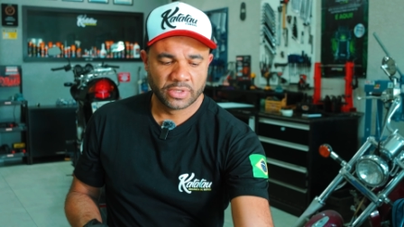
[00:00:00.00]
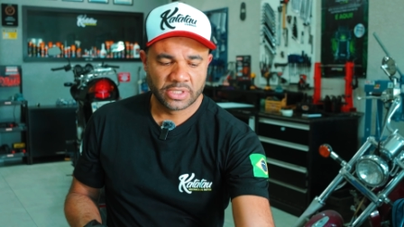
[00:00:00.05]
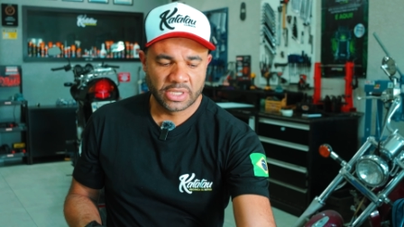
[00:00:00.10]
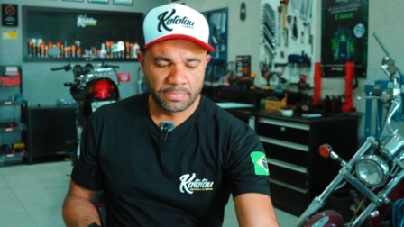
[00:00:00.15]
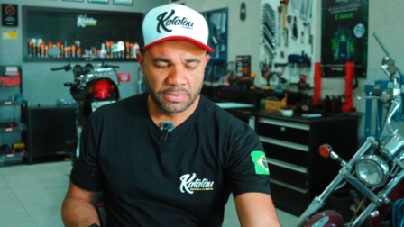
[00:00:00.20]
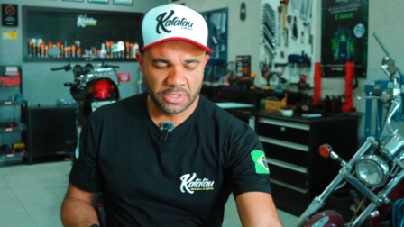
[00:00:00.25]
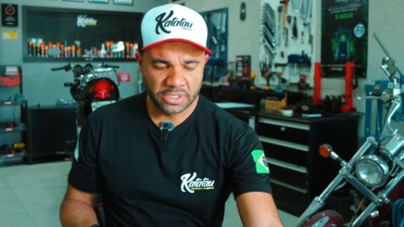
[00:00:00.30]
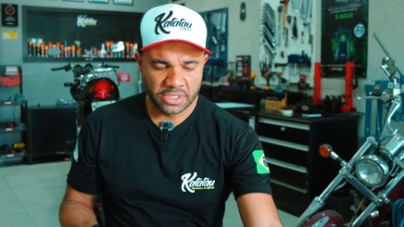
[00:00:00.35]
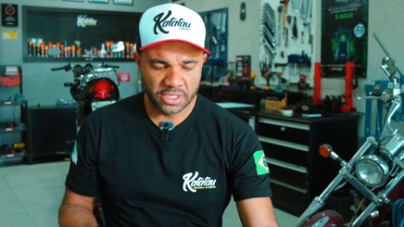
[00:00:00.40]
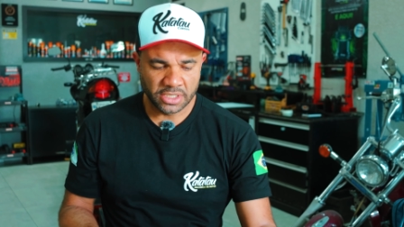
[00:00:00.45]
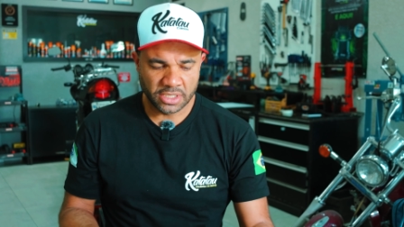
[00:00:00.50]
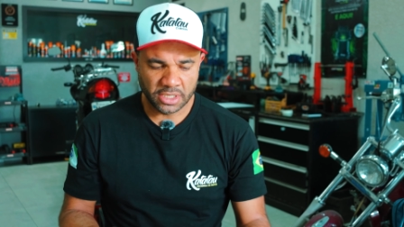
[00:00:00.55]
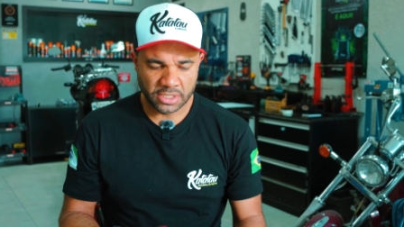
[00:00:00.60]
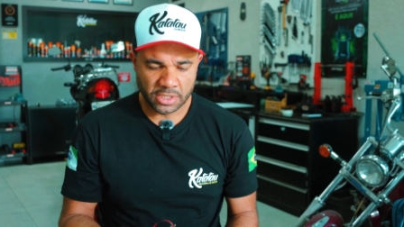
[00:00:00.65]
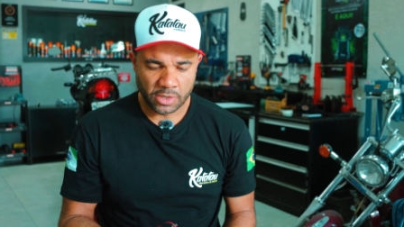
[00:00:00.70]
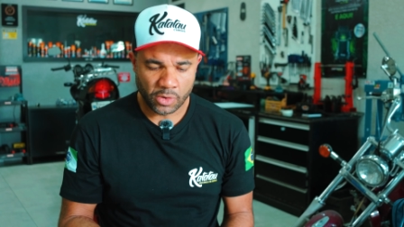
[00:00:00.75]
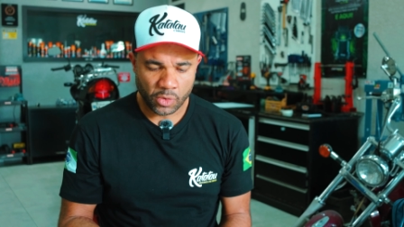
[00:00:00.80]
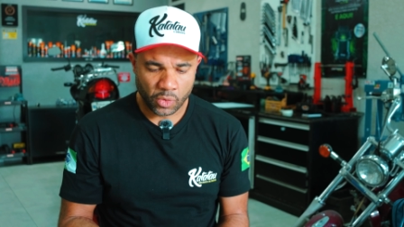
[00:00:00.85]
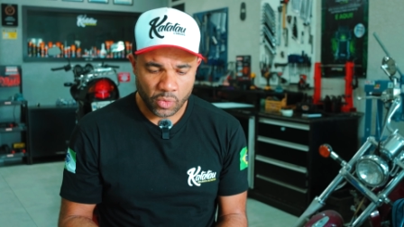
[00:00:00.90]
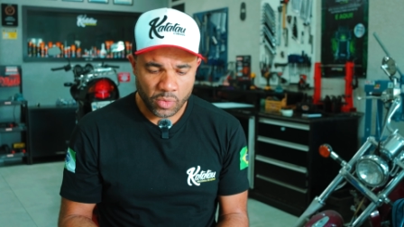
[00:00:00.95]
você precisa
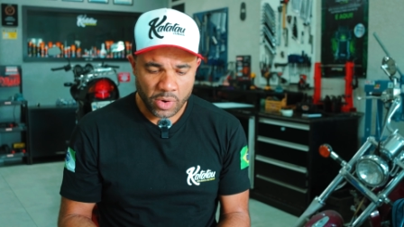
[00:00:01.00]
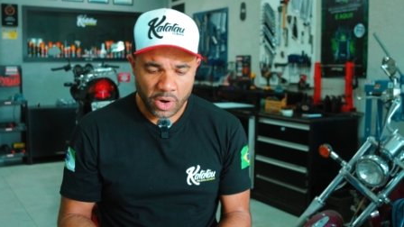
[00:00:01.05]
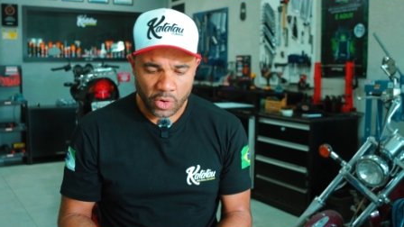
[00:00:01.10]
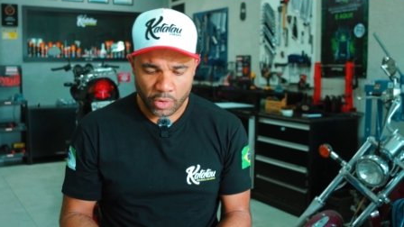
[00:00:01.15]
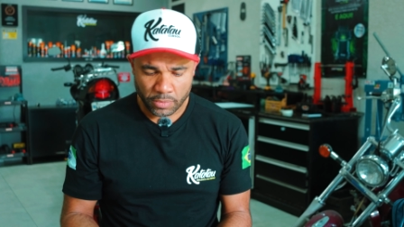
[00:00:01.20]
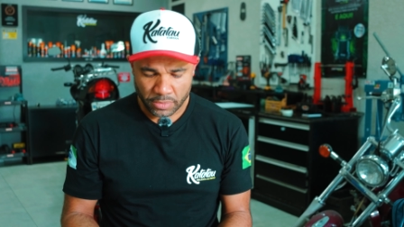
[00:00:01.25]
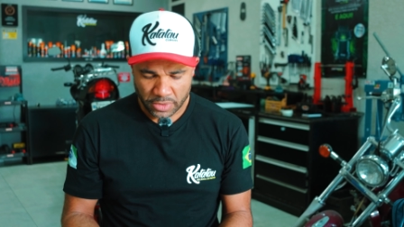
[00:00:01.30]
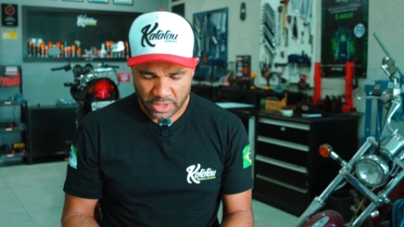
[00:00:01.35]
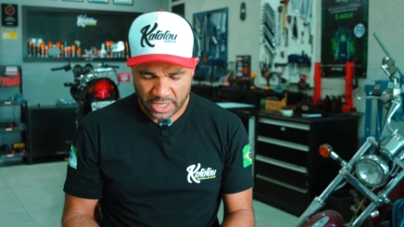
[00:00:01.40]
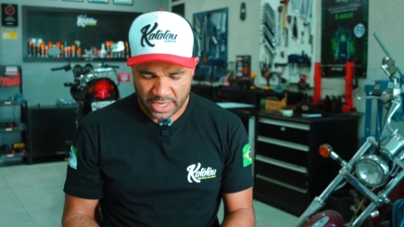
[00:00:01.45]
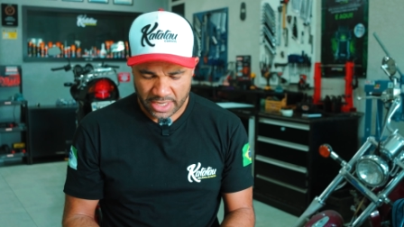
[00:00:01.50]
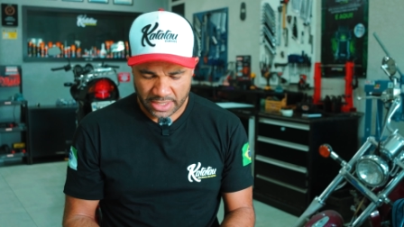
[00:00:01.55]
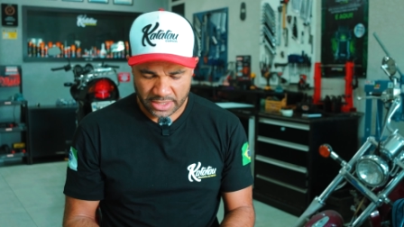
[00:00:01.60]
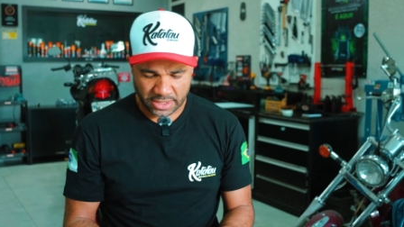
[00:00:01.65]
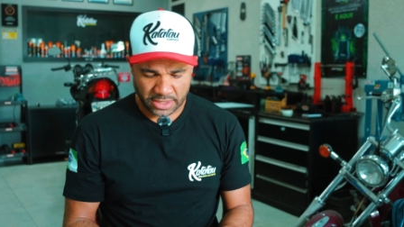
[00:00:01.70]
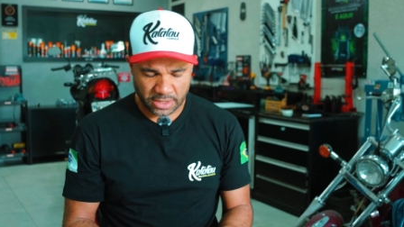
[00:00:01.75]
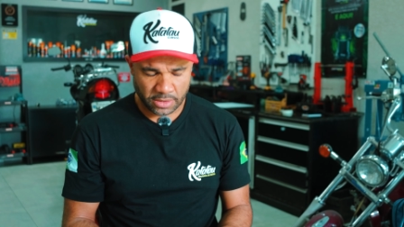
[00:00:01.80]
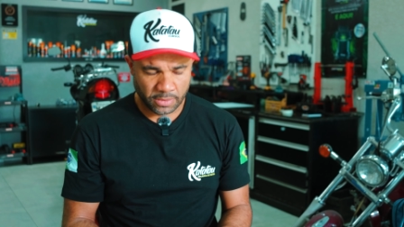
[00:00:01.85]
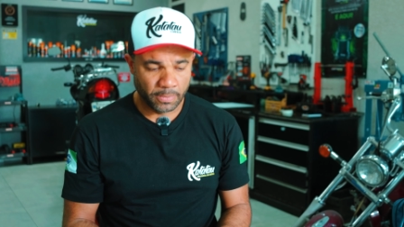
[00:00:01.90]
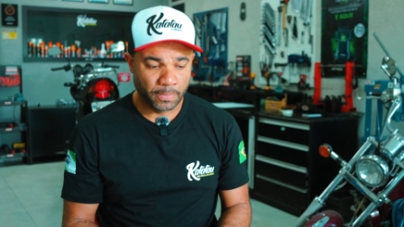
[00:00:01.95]
de alguma
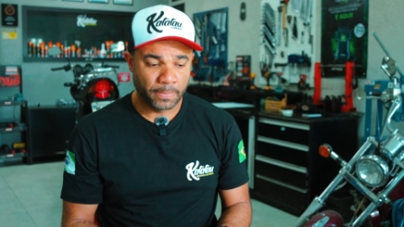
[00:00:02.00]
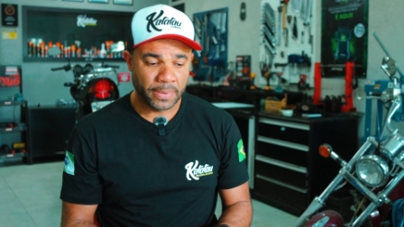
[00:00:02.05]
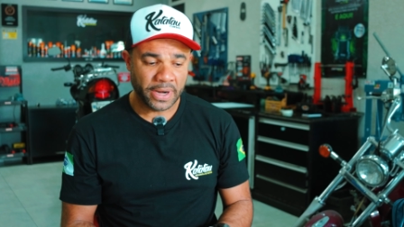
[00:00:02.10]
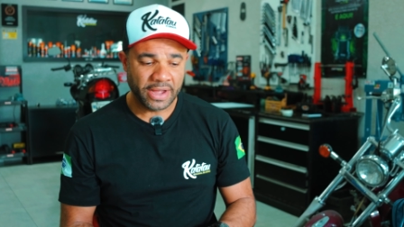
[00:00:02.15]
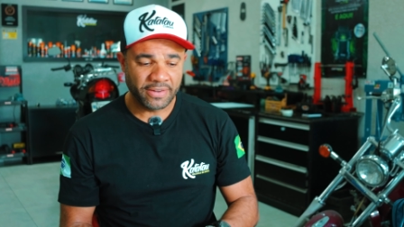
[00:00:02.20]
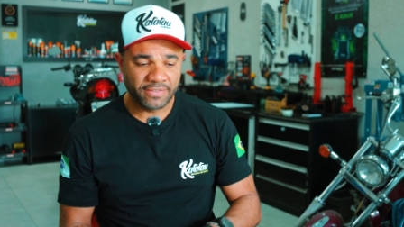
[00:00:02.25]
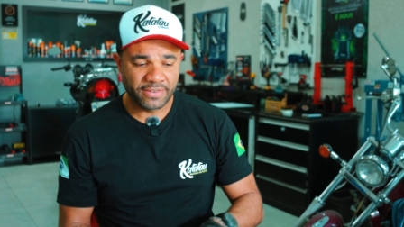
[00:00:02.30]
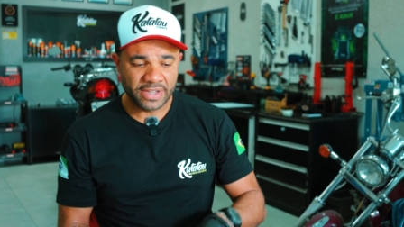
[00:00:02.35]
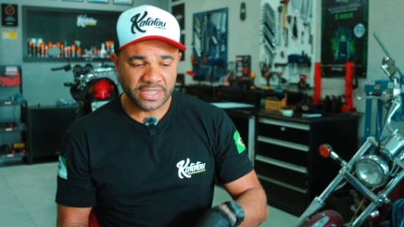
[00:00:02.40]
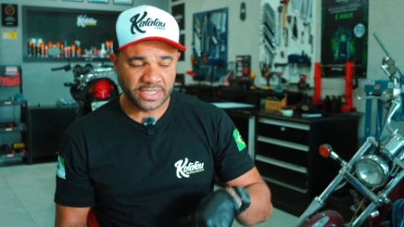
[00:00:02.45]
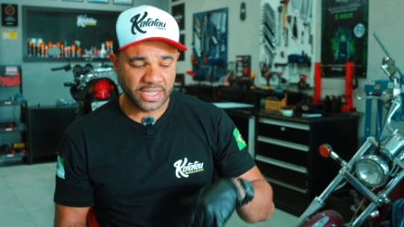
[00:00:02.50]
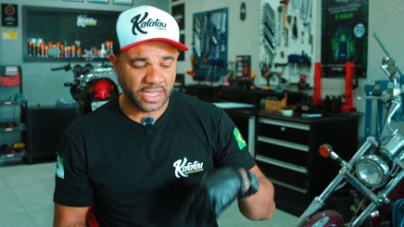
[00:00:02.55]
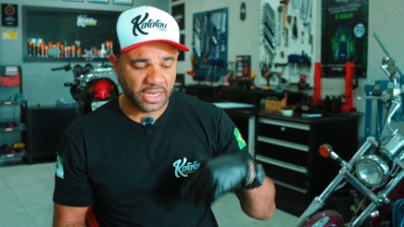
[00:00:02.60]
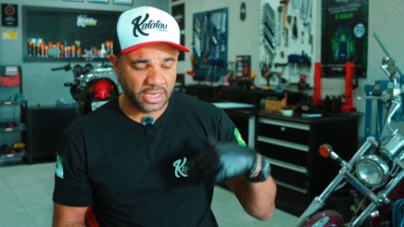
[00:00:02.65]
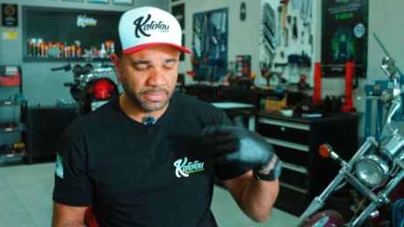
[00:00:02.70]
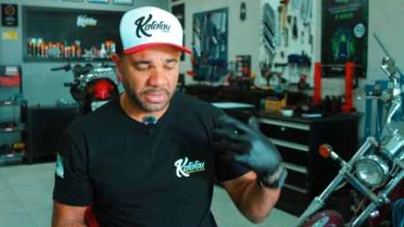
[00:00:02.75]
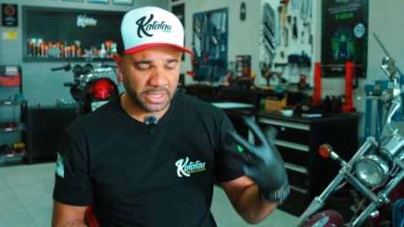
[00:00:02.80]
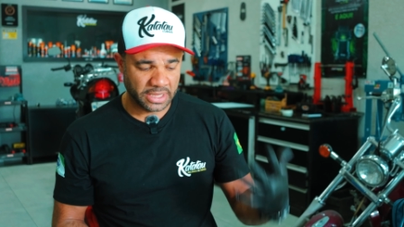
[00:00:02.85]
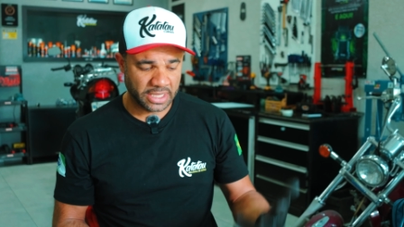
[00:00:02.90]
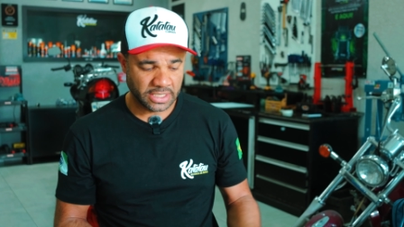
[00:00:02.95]
comunicação para fazer a
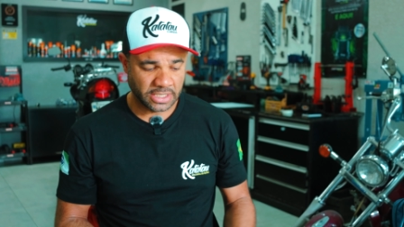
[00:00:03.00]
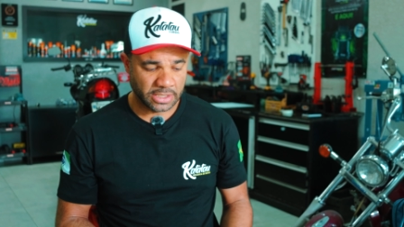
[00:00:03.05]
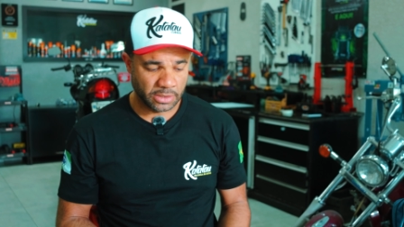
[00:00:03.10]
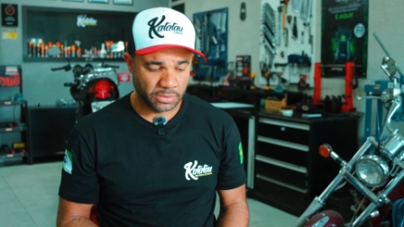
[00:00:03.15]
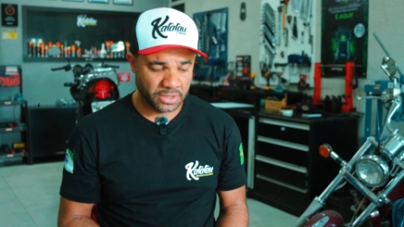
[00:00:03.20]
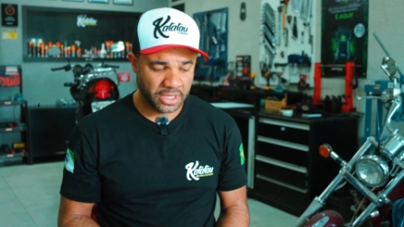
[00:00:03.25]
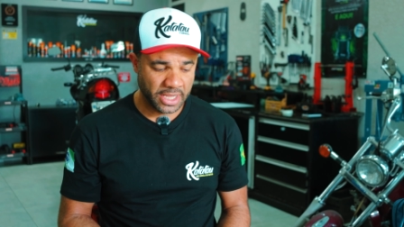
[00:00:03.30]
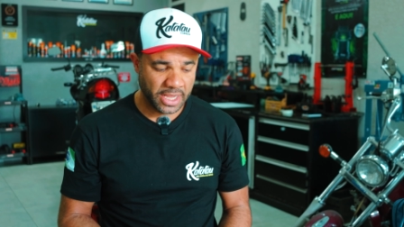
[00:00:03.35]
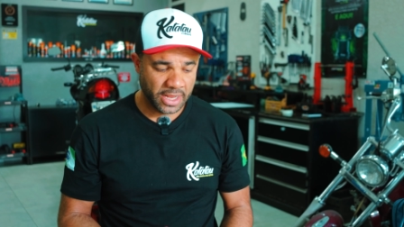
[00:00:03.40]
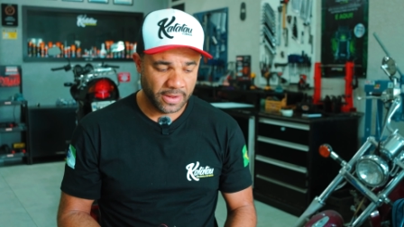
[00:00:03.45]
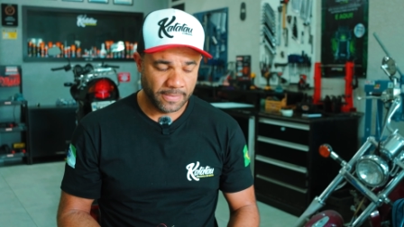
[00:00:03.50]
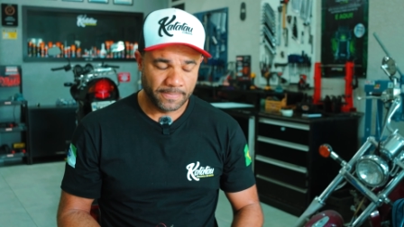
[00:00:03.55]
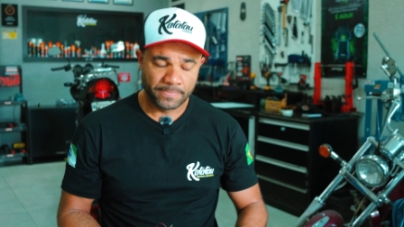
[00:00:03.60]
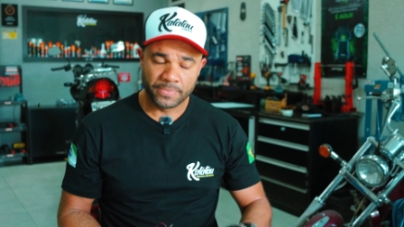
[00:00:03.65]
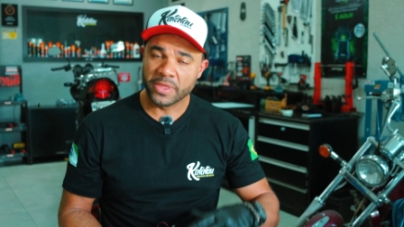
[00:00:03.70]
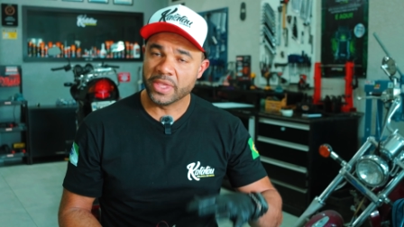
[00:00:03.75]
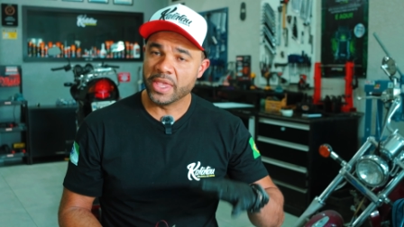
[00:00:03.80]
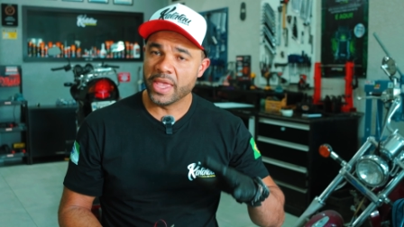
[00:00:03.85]
alimentação dele,